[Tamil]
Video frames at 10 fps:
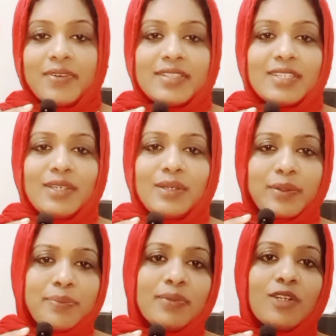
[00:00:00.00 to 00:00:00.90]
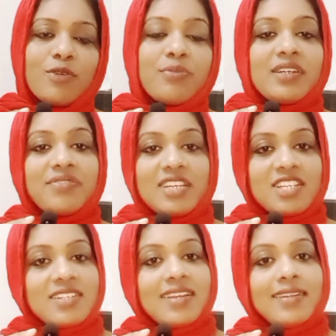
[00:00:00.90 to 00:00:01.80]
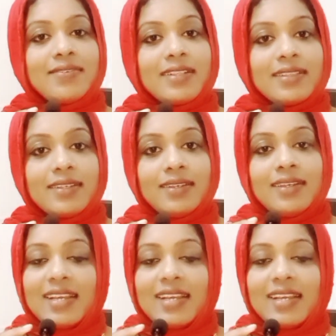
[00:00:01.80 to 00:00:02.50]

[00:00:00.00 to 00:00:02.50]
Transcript: வந்து ரொம்ப ரொம்ப அஃபெக்ஷனேட்டாக வந்து